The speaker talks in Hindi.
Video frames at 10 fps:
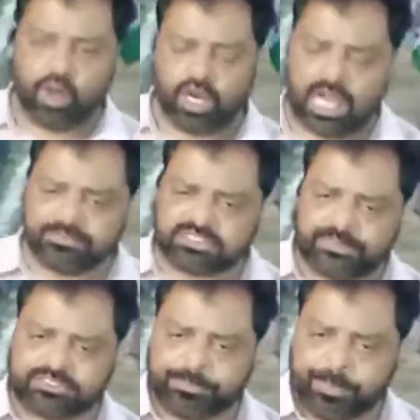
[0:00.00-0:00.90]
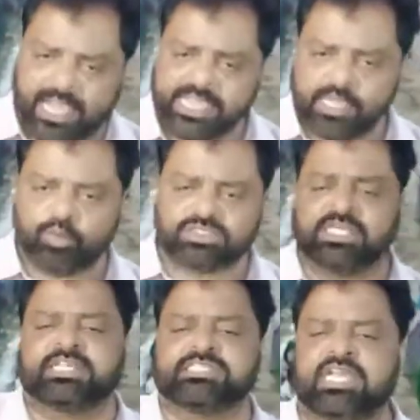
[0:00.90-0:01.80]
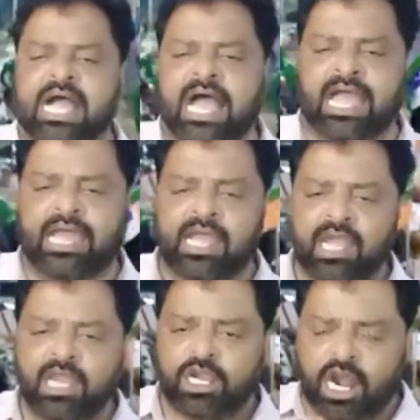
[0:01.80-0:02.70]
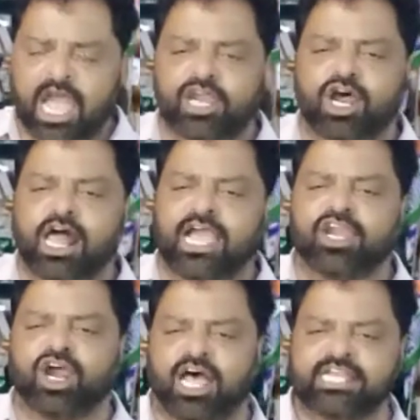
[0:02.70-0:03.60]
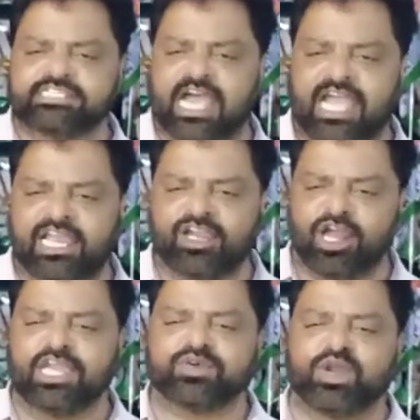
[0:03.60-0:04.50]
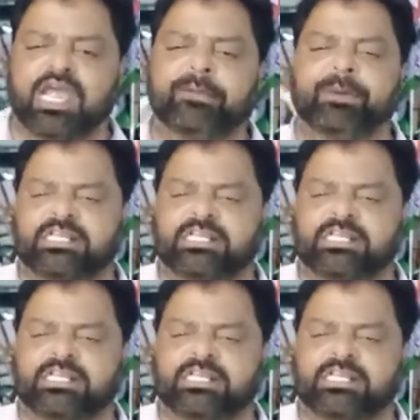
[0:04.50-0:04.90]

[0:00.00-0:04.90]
और हम सब सिपाही उनसे ये सीखा है लड़ाई लड़ाई लड़ाई चाहे लड़ाई करे